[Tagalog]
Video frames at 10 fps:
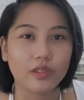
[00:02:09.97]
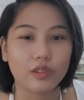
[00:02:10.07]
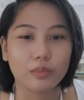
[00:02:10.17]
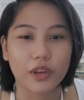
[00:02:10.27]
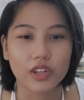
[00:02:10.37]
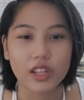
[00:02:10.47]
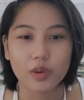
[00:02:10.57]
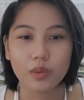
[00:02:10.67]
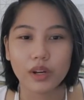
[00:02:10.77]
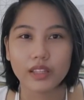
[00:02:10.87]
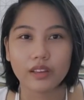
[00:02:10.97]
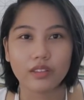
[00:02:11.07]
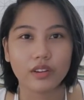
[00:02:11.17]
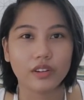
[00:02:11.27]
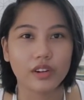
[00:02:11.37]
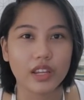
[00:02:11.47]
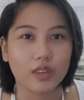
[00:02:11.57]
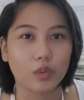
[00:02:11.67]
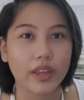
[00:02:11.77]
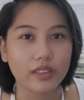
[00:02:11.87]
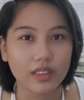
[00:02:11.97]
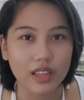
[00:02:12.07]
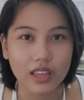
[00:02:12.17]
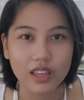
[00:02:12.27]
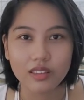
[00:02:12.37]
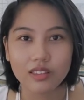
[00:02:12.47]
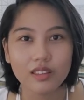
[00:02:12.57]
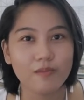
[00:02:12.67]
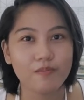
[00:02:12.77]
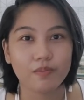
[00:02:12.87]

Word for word: no, especially yung mga nasa early 20s,